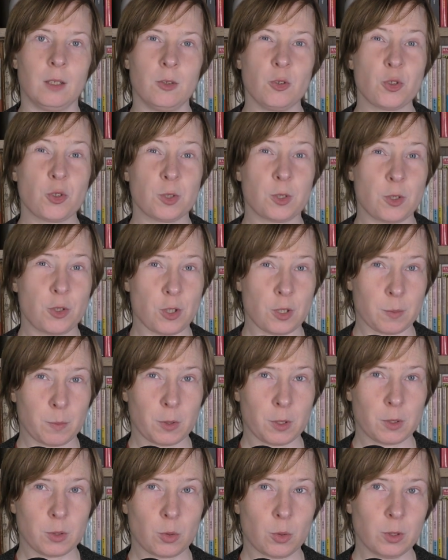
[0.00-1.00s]
То, что сейчас
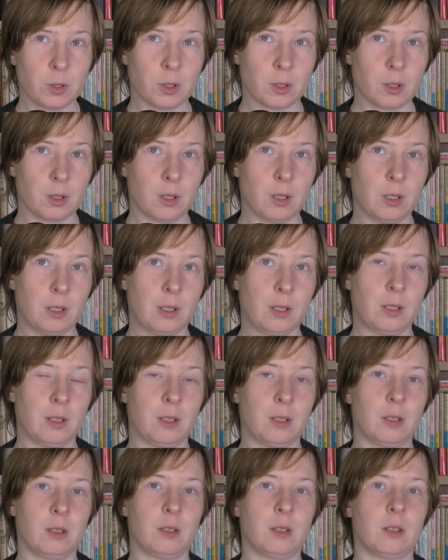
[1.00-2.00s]
происходит,
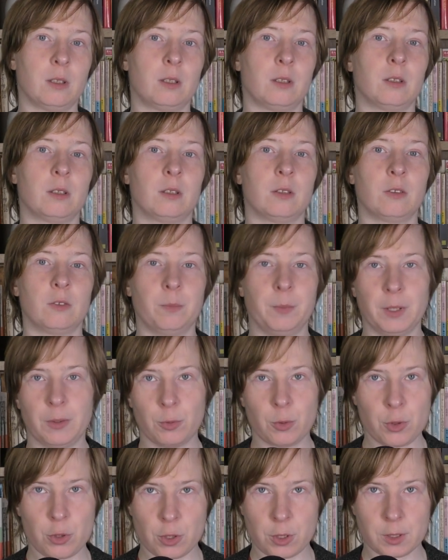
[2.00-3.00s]
в
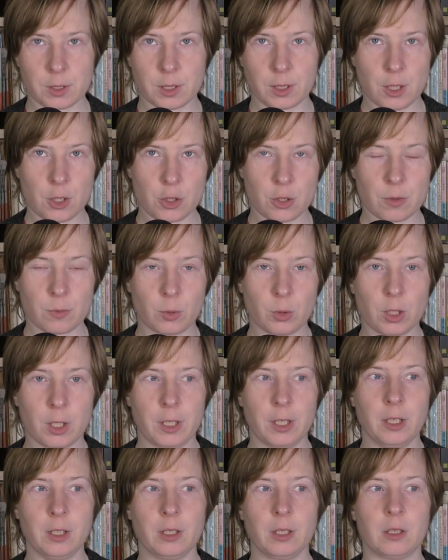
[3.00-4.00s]
первую очередь, конечно, в
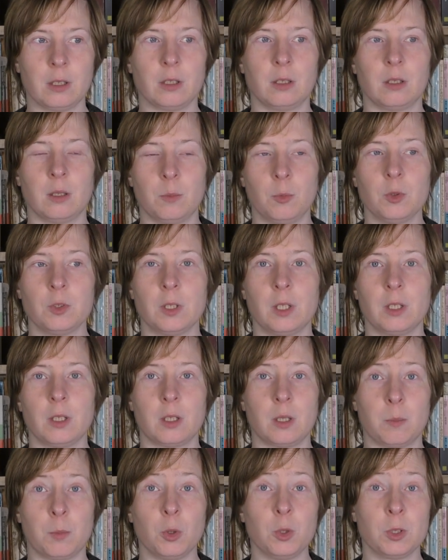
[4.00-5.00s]
Украине, на мой
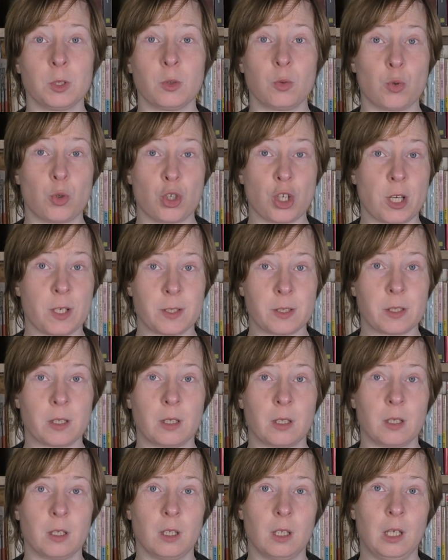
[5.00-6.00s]
взгляд, это просто ужасно.